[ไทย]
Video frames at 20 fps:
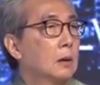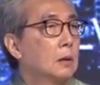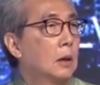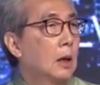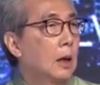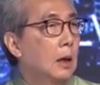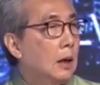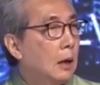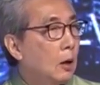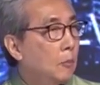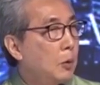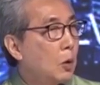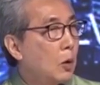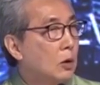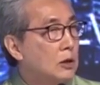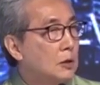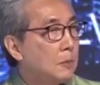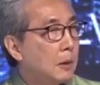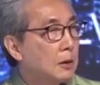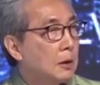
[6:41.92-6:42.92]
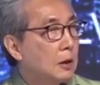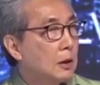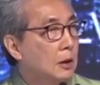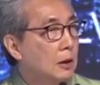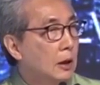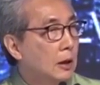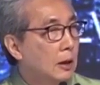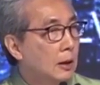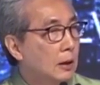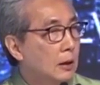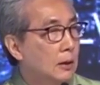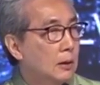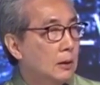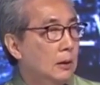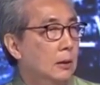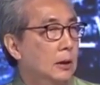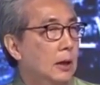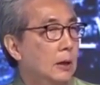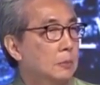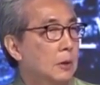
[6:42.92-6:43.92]
แต่เรามีความสัมพันธ์ที่ดีเลิศเล
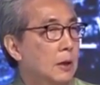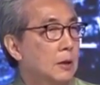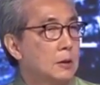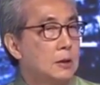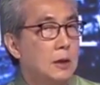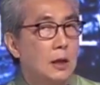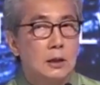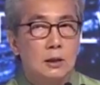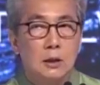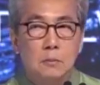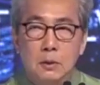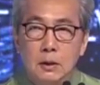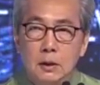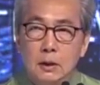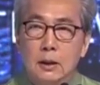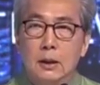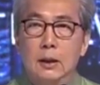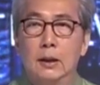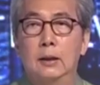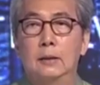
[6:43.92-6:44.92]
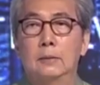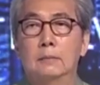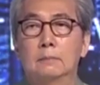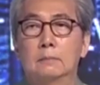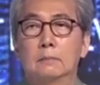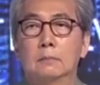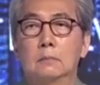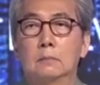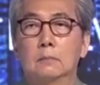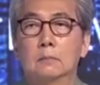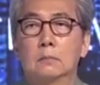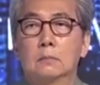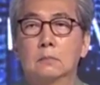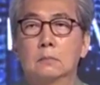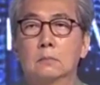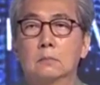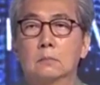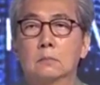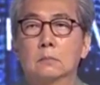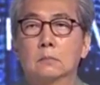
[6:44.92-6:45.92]
ยกับทางสหรัฐอเมริกา
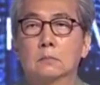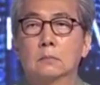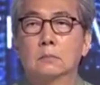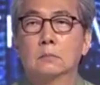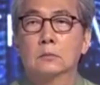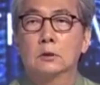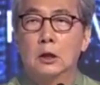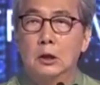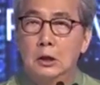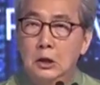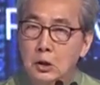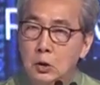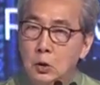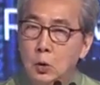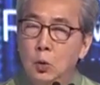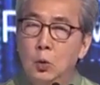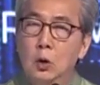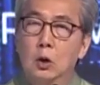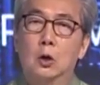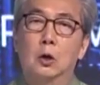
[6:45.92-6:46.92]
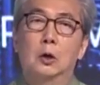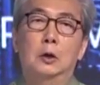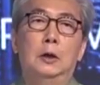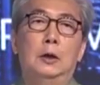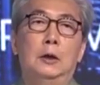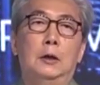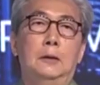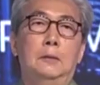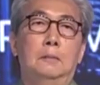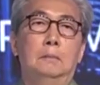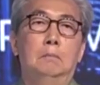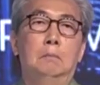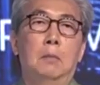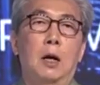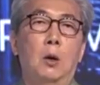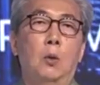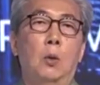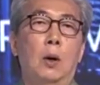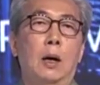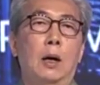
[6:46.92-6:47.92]
ก็ยูแล้วก็ดี
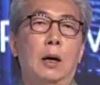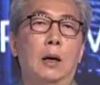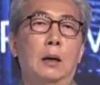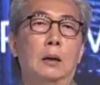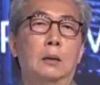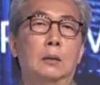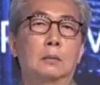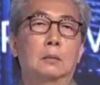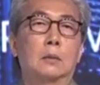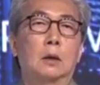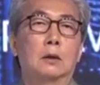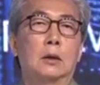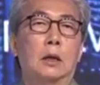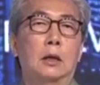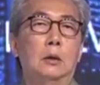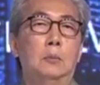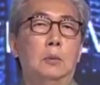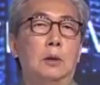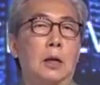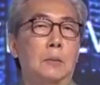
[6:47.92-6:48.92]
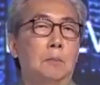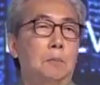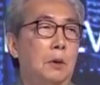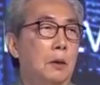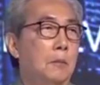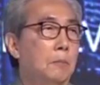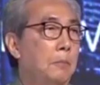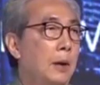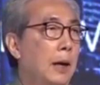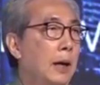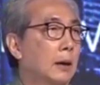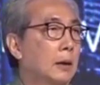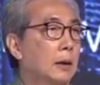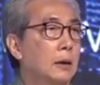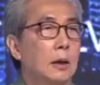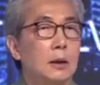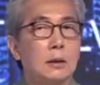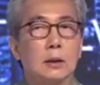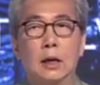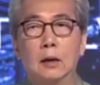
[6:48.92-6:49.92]
แม้ว่าตั้งแต่เรามีการเปลี่ยนแปลงทาง
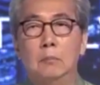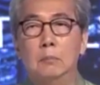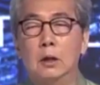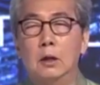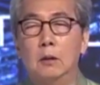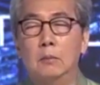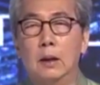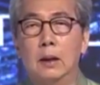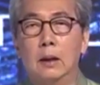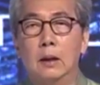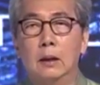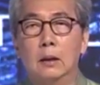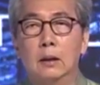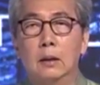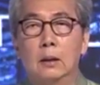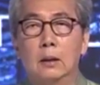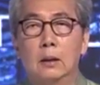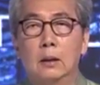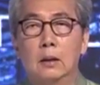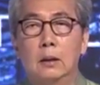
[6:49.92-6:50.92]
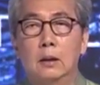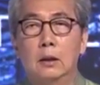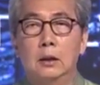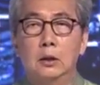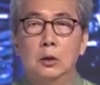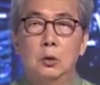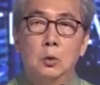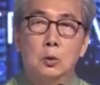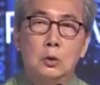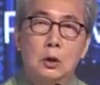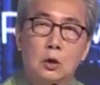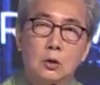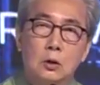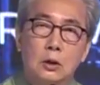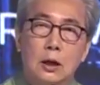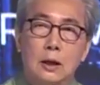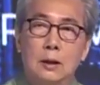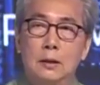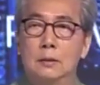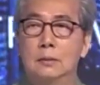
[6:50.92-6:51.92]
ด้านการเมืองมา EU จะค่อน
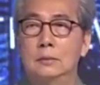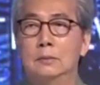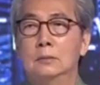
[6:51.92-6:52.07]
ข้าง